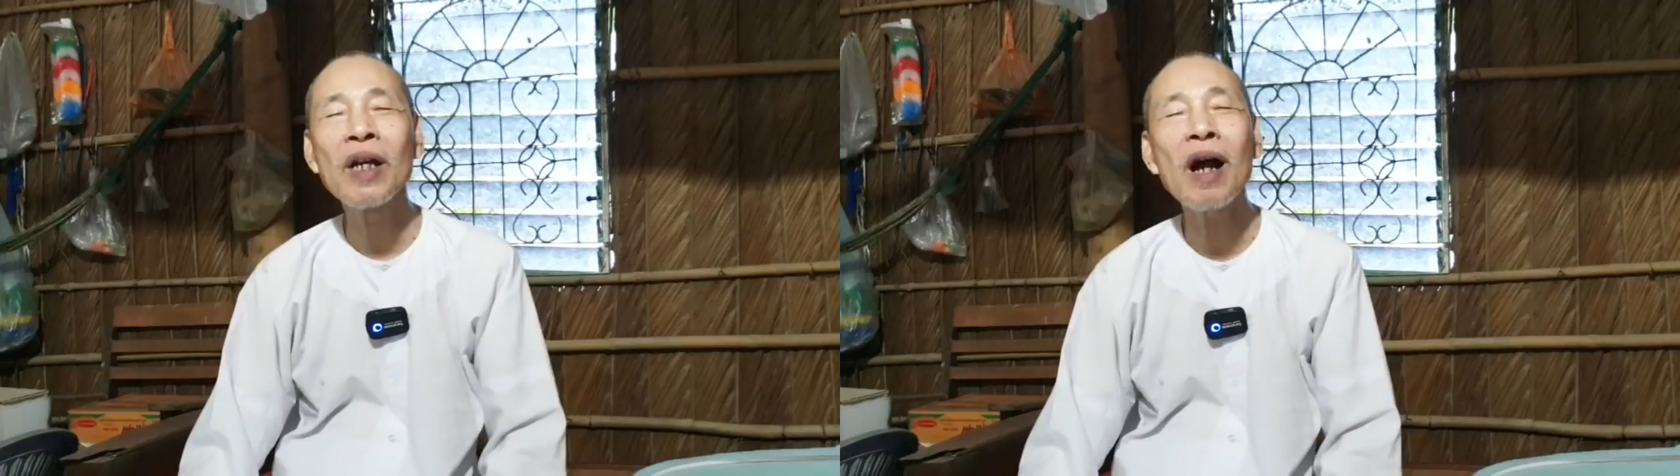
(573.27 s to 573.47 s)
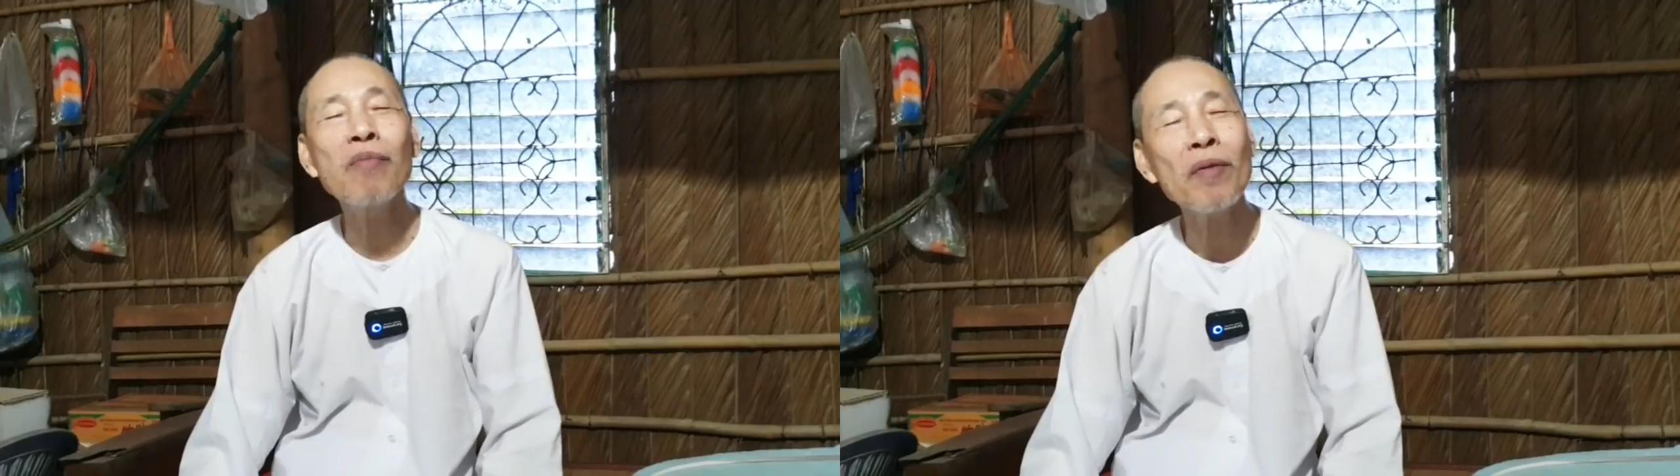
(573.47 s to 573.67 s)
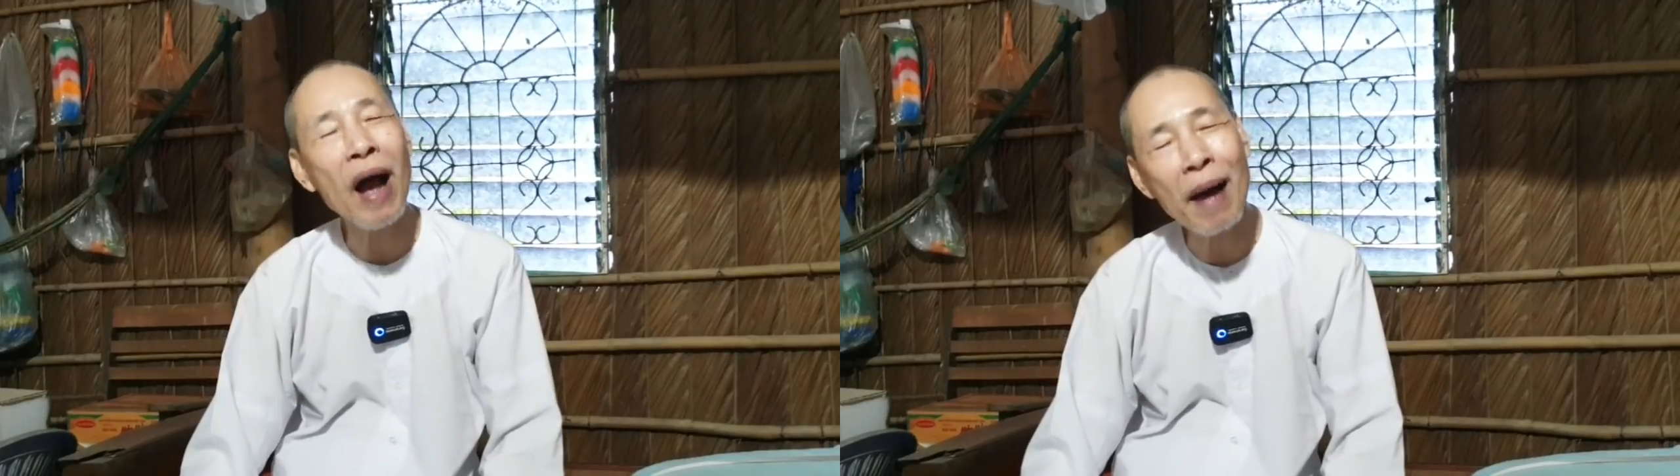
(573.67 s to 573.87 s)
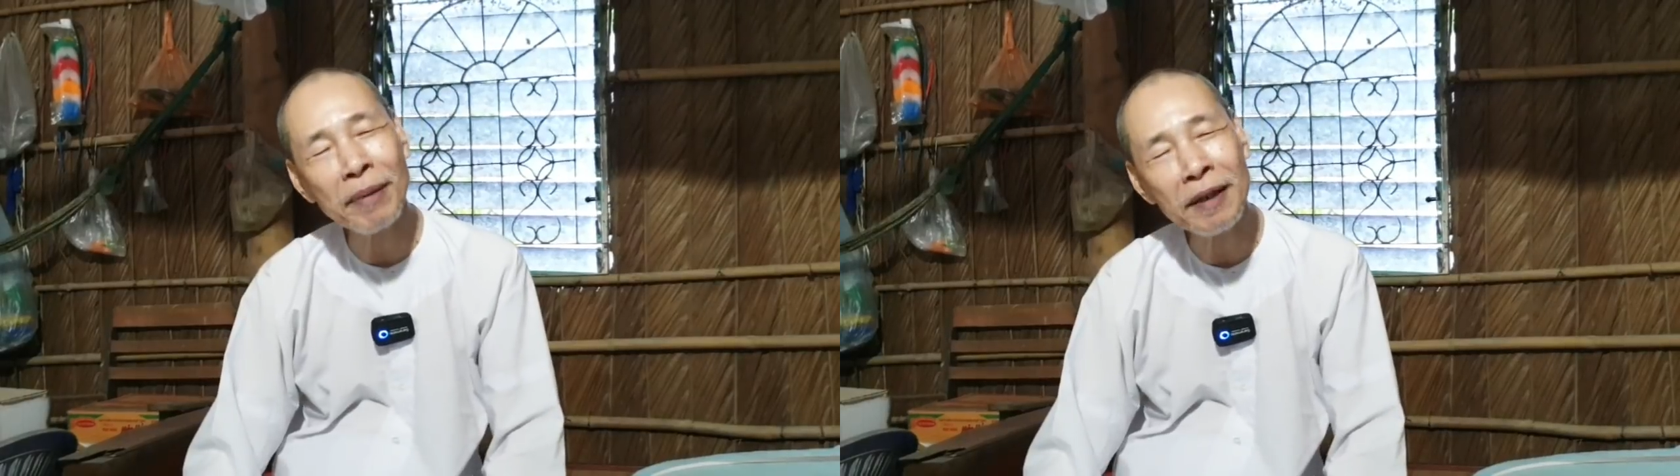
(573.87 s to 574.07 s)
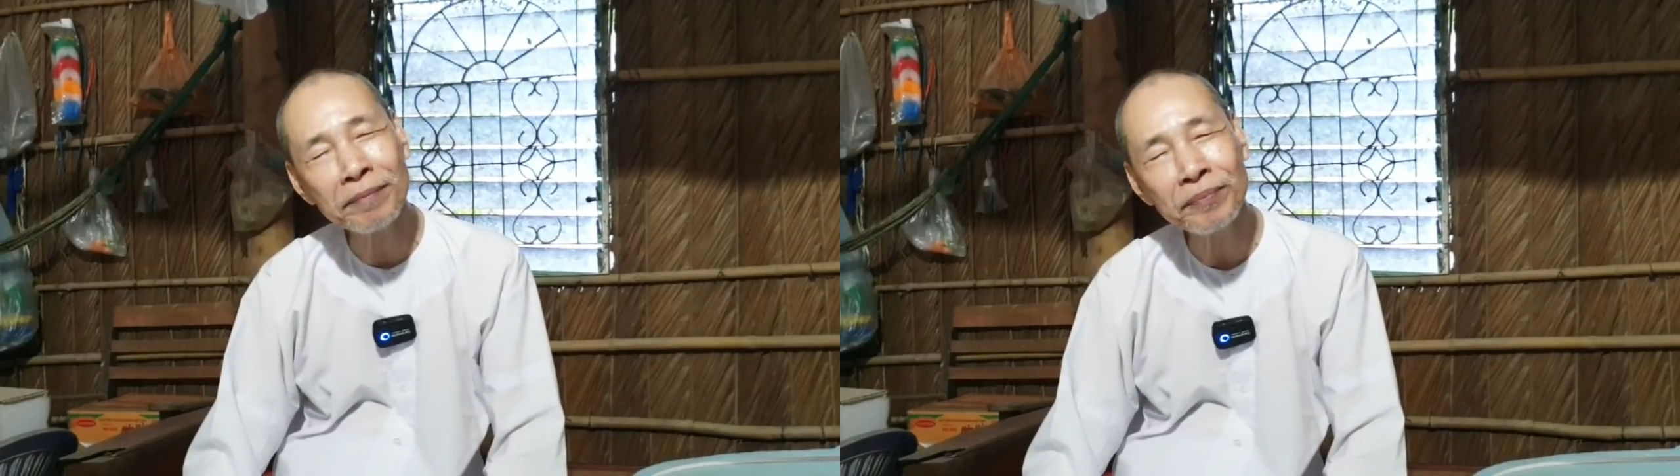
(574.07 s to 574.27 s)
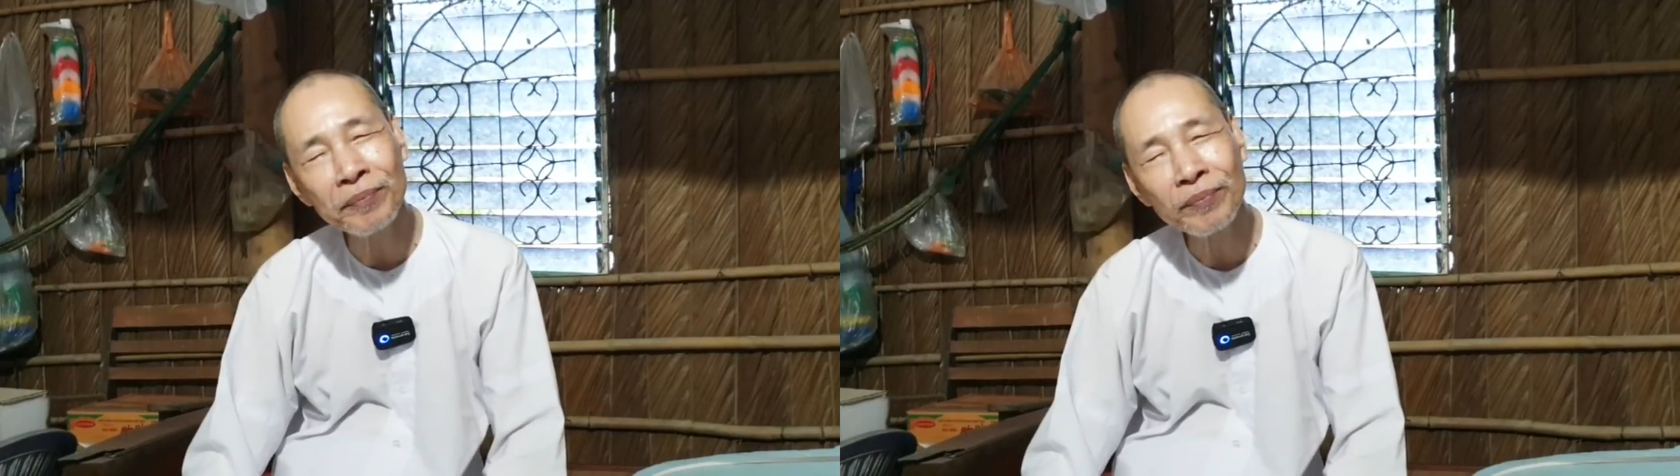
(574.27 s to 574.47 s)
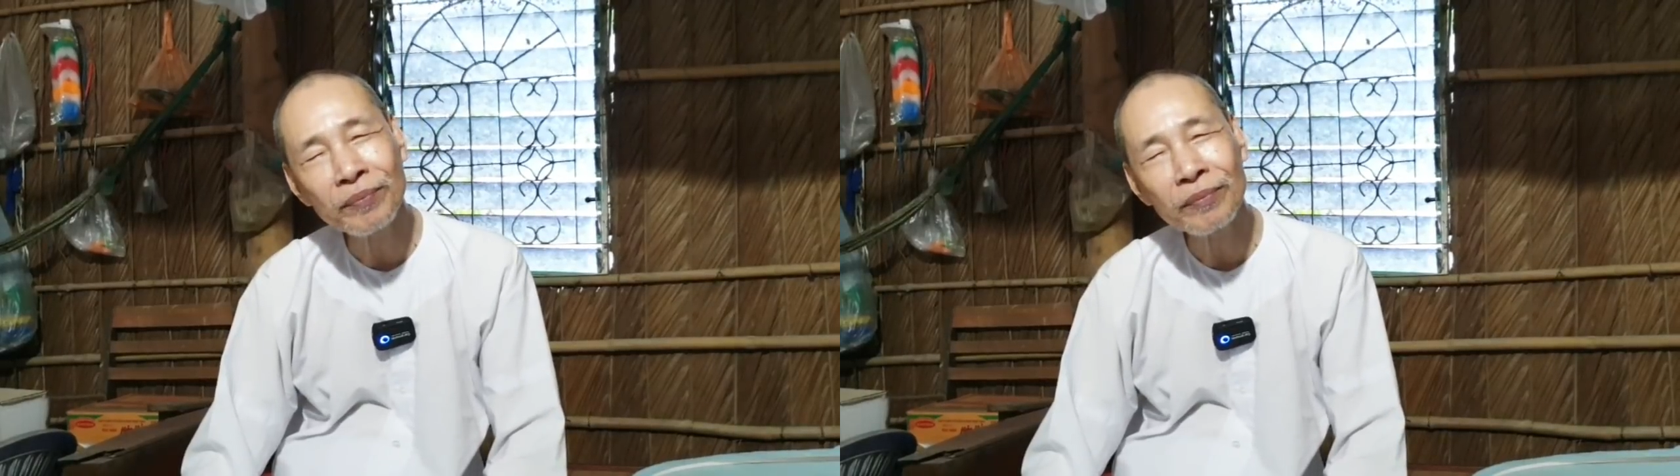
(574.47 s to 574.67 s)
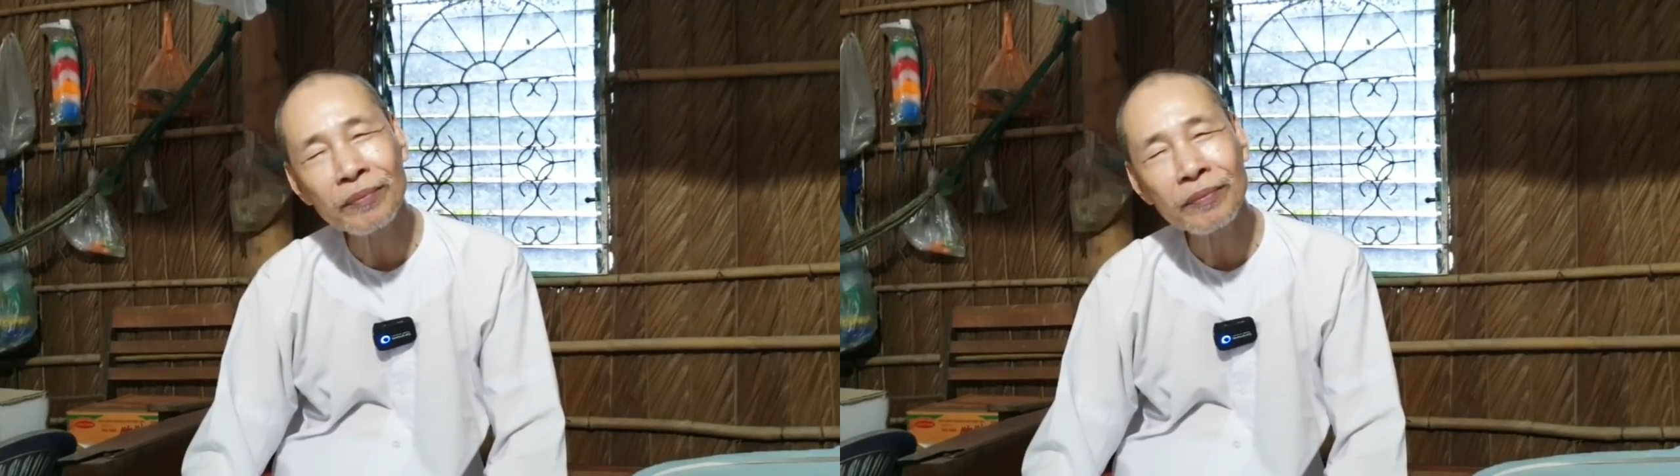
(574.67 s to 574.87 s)
không có phạm nữa
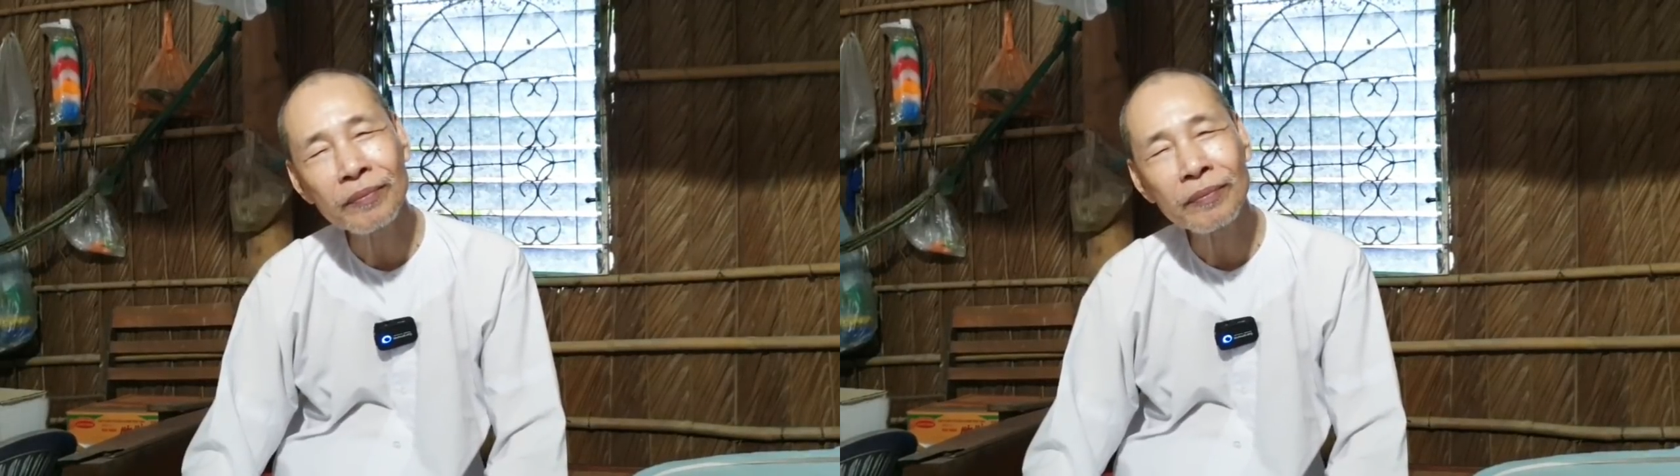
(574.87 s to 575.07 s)
yeah.